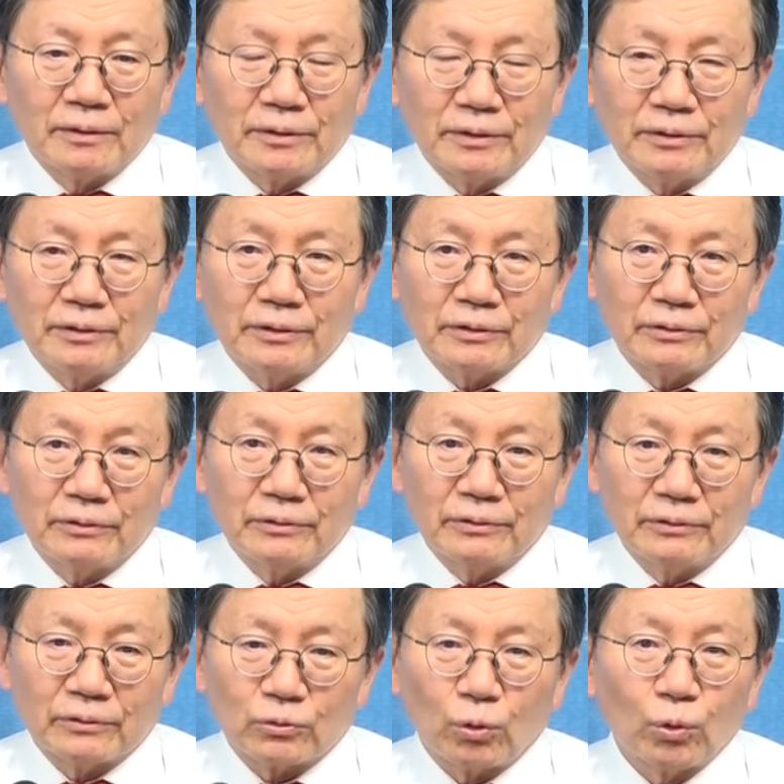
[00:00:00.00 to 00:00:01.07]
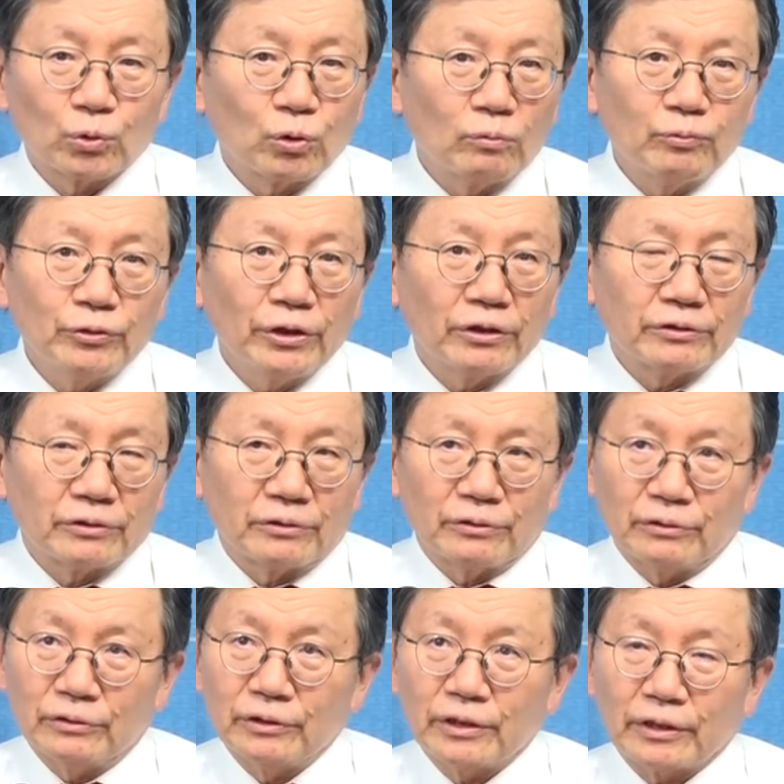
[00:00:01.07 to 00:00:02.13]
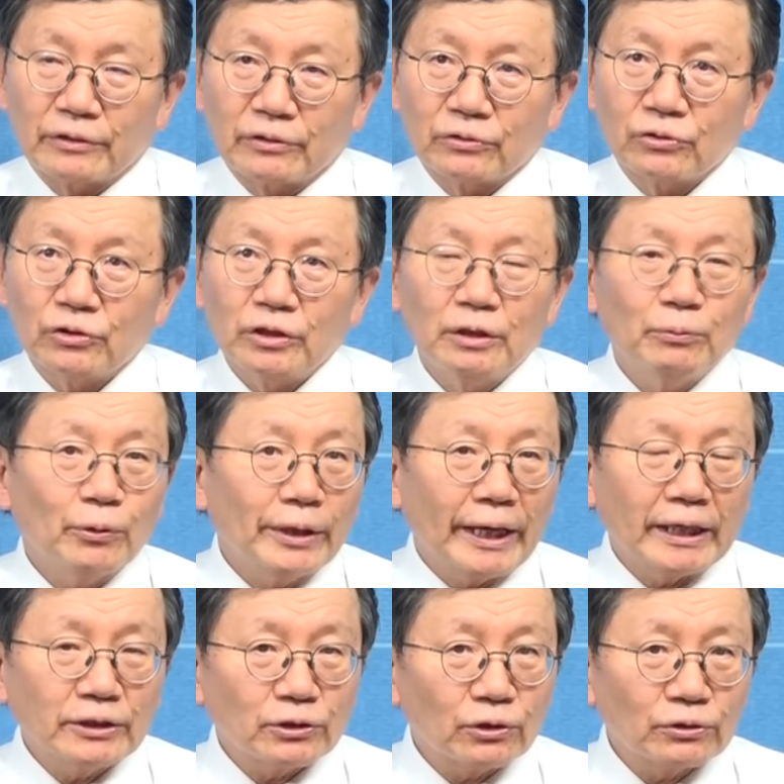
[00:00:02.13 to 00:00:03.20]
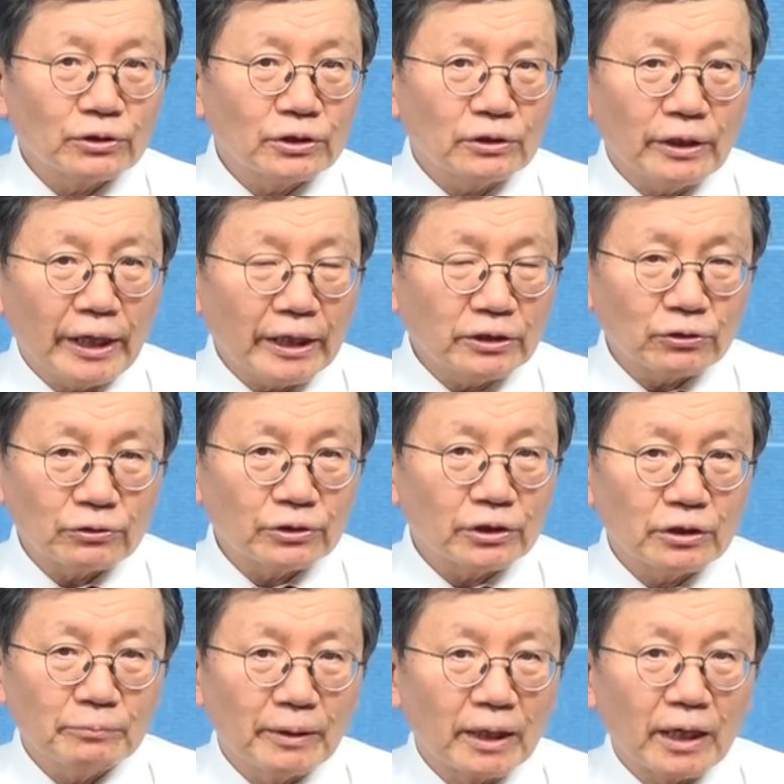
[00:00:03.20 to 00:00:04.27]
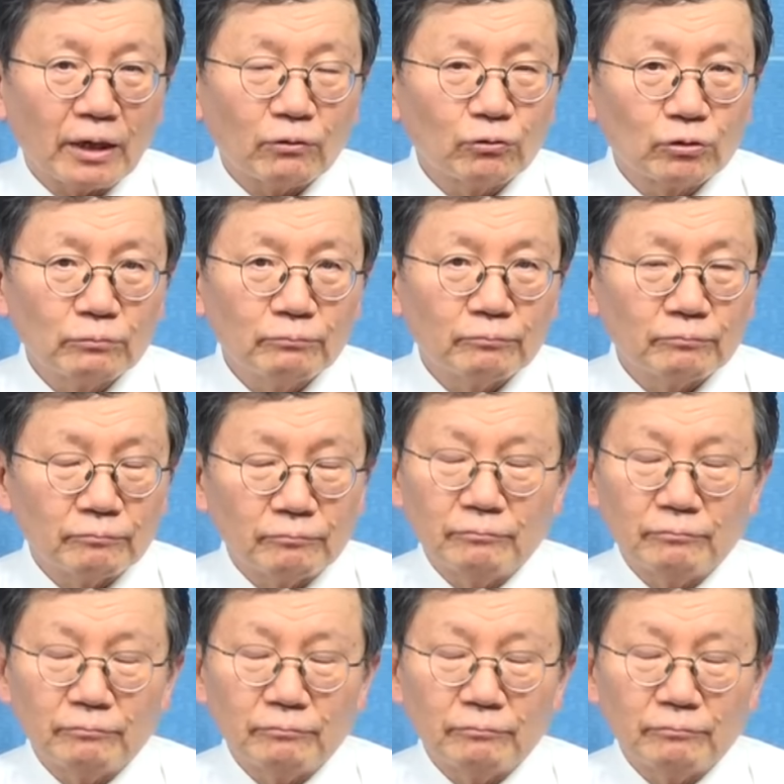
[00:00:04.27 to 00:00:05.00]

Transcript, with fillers: 이그 도도부현이라 그러죠. 일본 행정지 행정지리만 갖고는